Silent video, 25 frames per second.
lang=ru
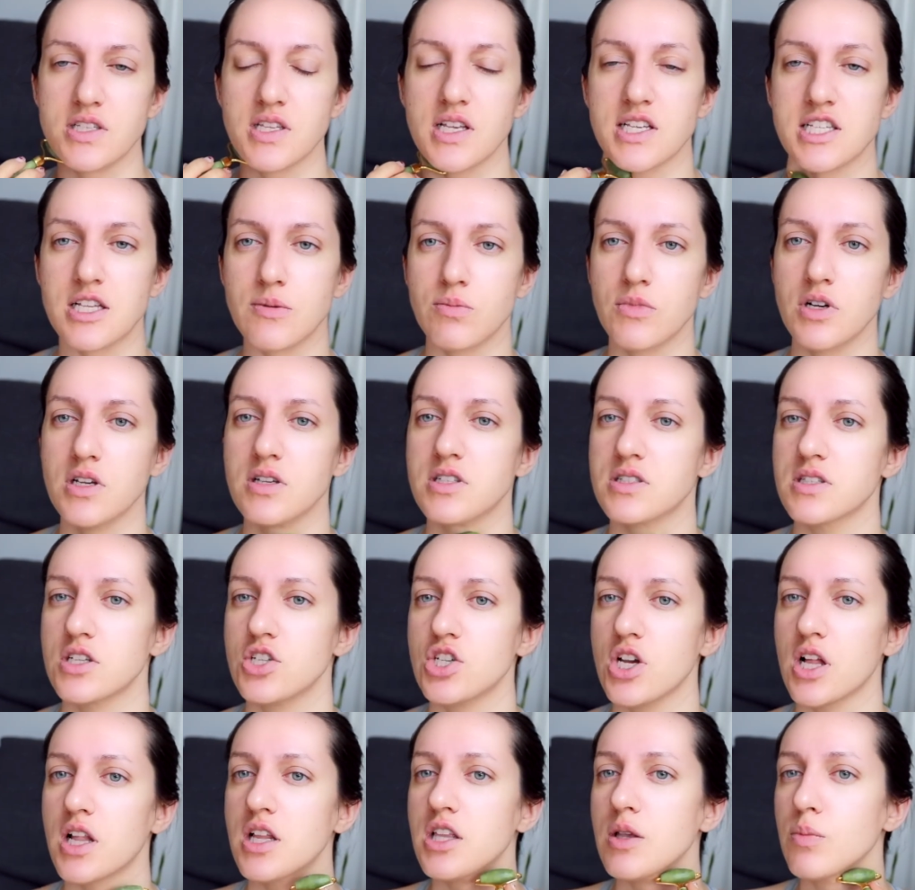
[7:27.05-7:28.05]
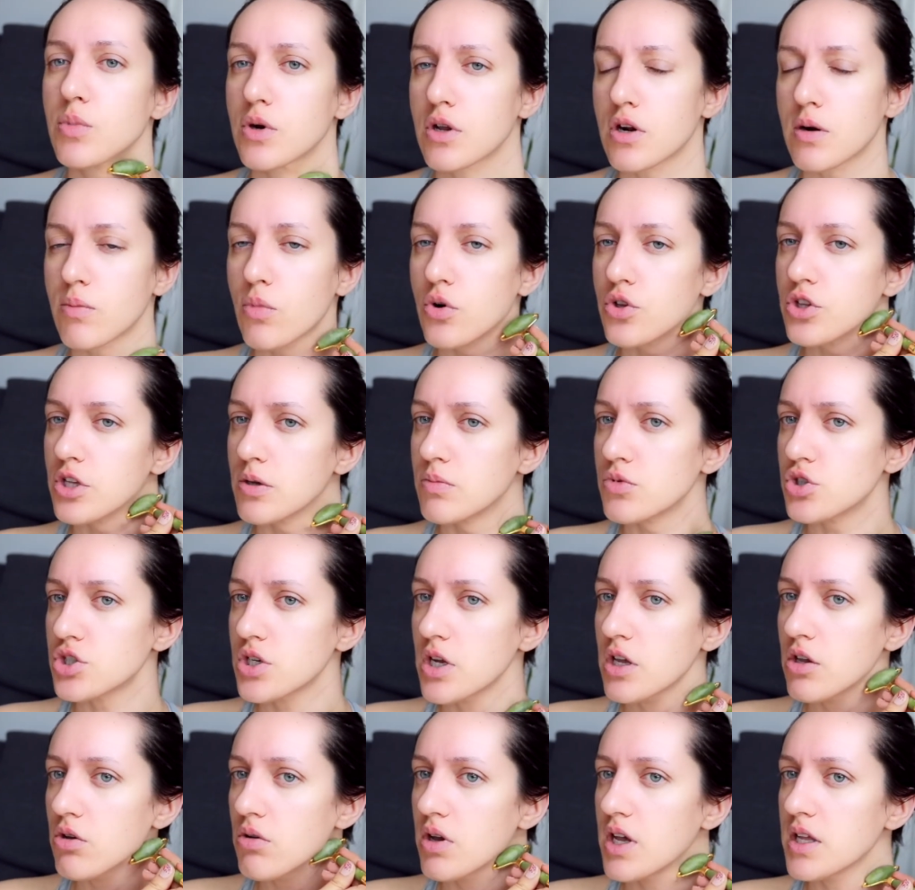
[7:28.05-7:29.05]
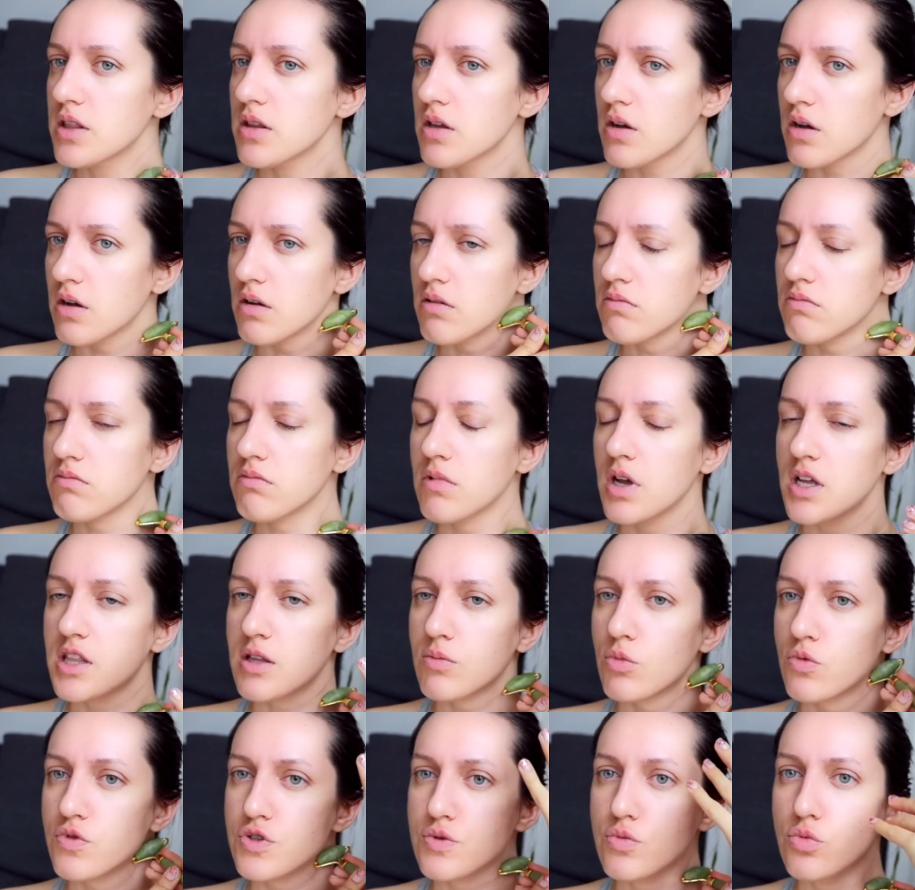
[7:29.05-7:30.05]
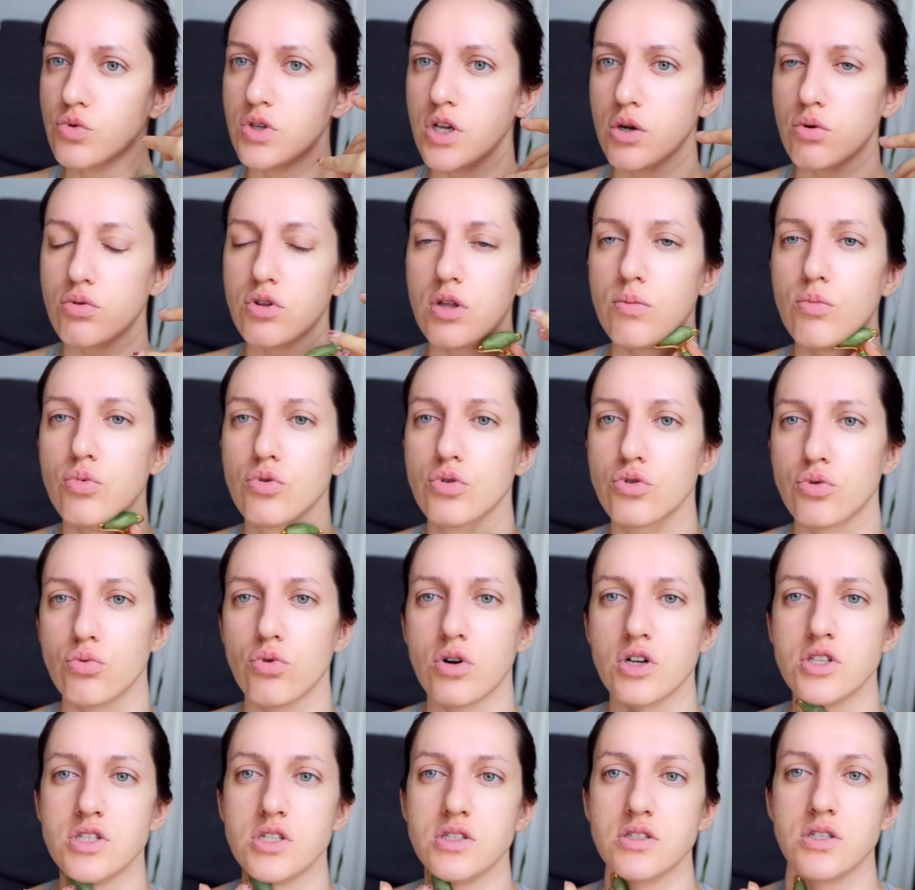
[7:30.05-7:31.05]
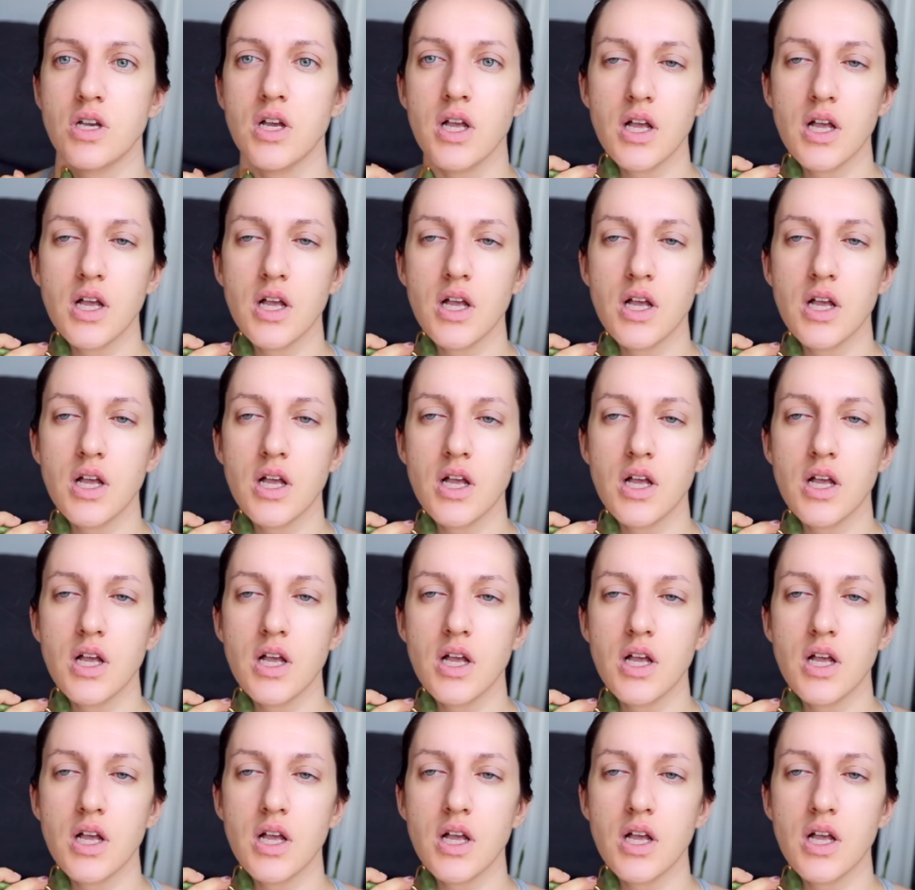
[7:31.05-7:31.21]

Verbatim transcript: Если мы сначала не проработаем шею, это, этому всему некуда будет уходить.